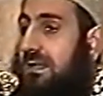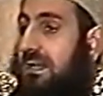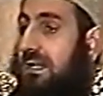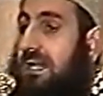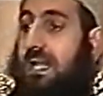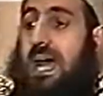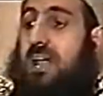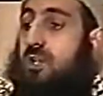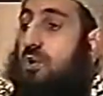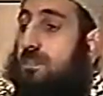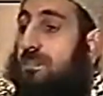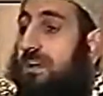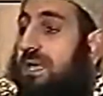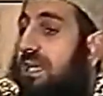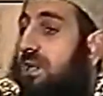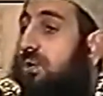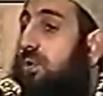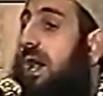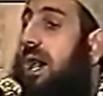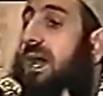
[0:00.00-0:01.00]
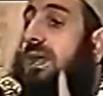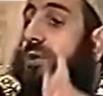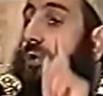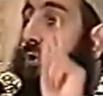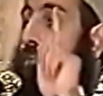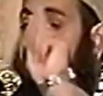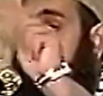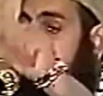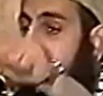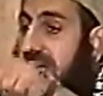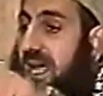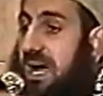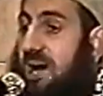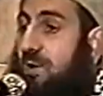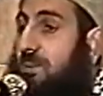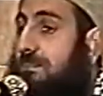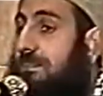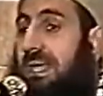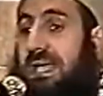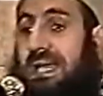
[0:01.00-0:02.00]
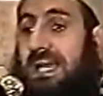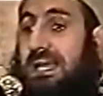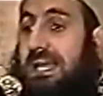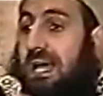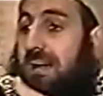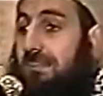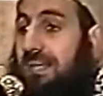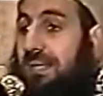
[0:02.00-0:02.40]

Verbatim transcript: لا يمكن أن نبصرهم إلا